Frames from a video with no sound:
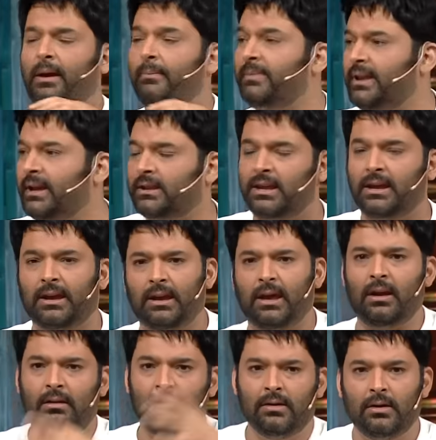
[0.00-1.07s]
हम देखते हैं कि
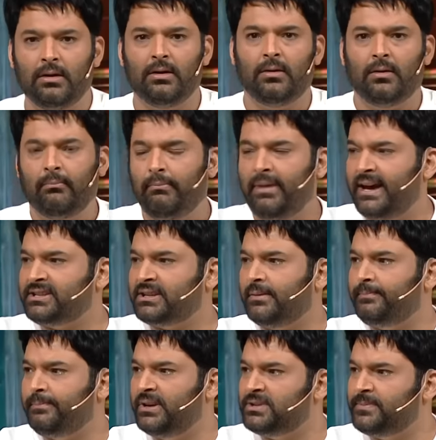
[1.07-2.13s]
यार मैच के
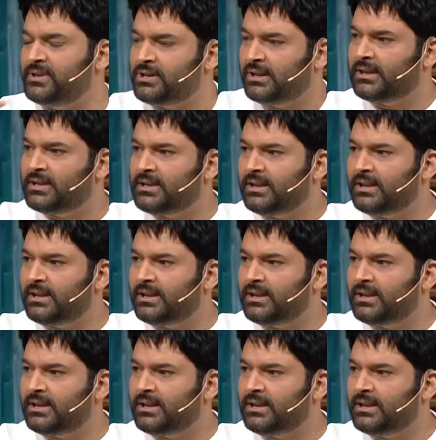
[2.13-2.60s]
बीच में चलते